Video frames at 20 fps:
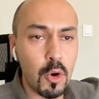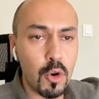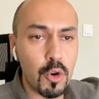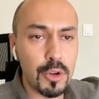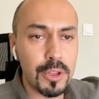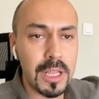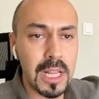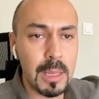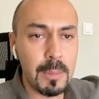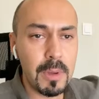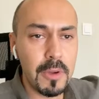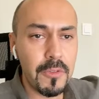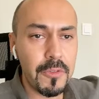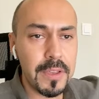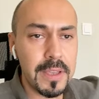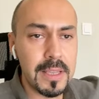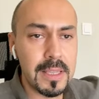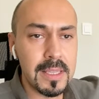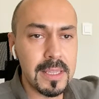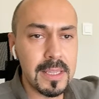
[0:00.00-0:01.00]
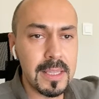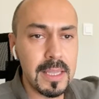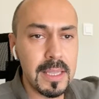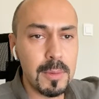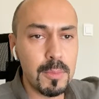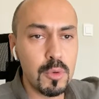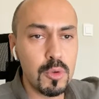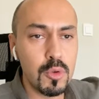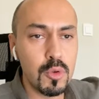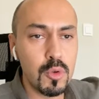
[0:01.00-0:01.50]
ortalama fiyatın
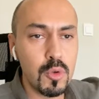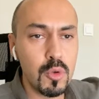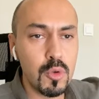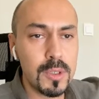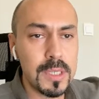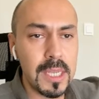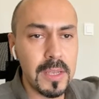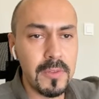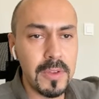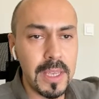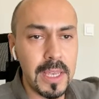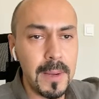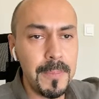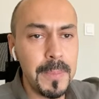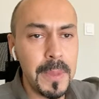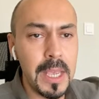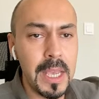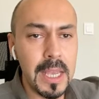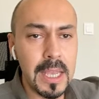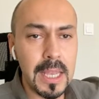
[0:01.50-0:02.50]
da bulunduğu seviye.